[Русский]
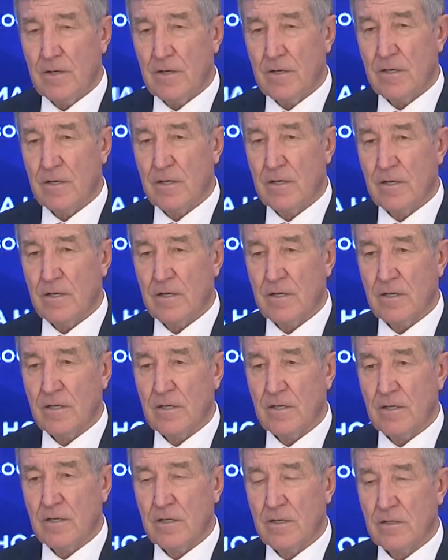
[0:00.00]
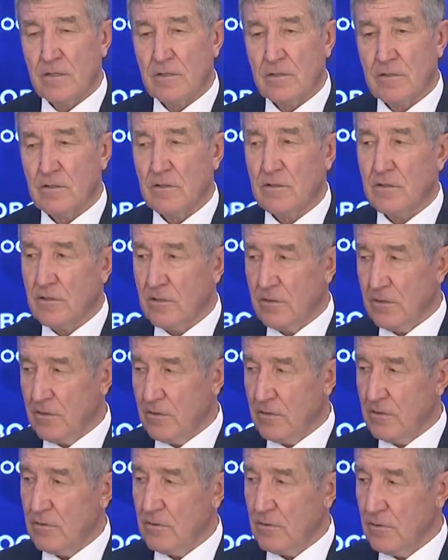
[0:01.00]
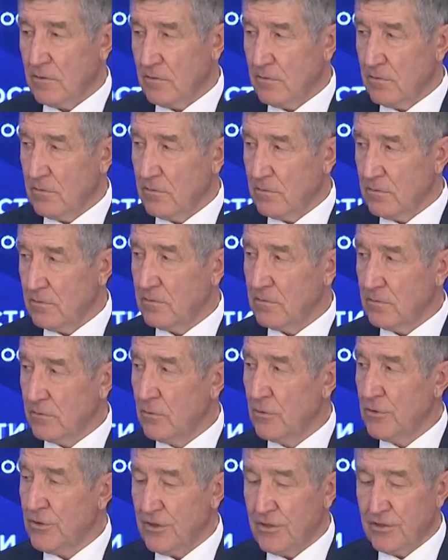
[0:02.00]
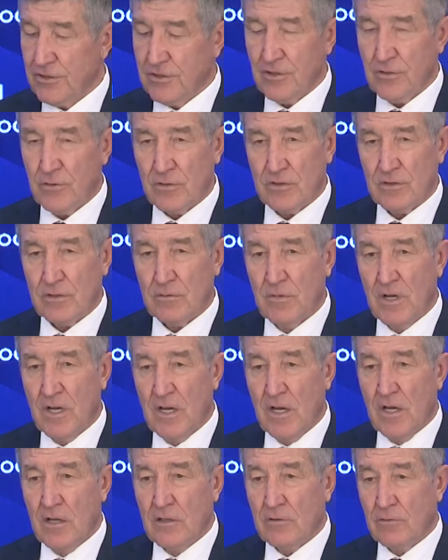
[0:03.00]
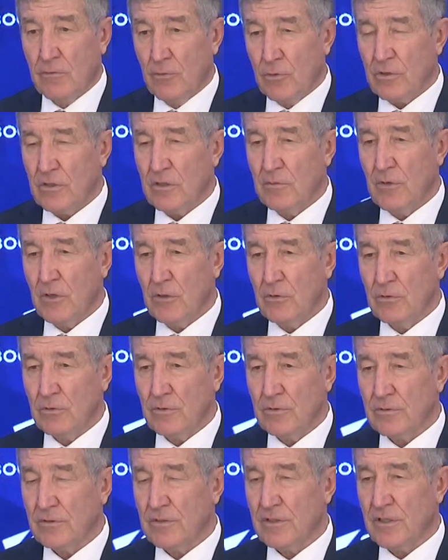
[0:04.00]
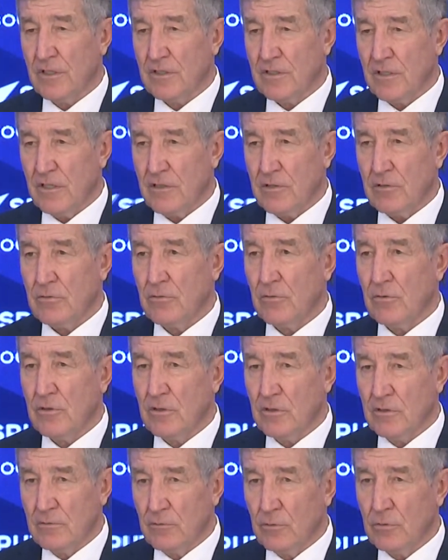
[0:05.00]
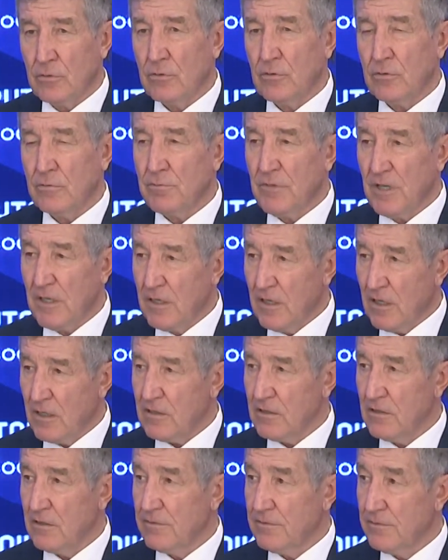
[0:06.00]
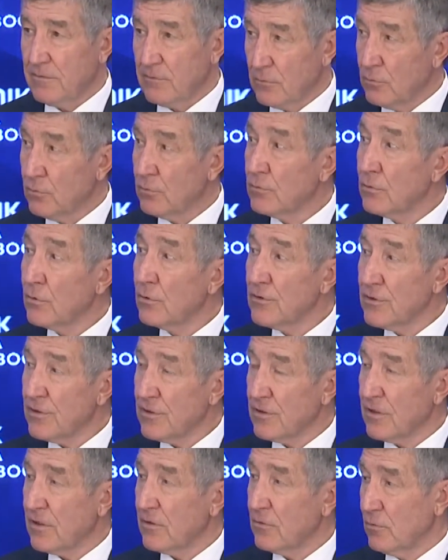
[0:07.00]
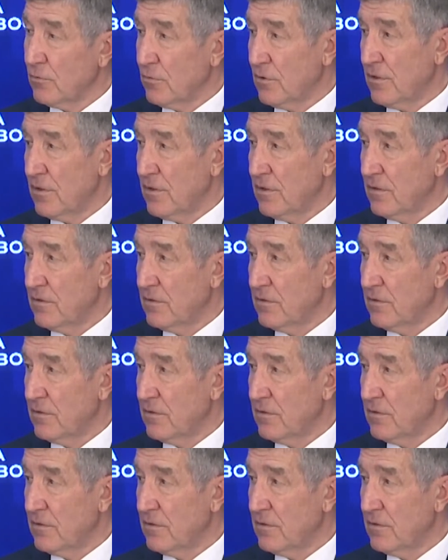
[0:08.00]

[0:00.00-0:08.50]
а, с очень серьезным, твердо могу сказать, что около 200 миллиардов, ну точно нужно.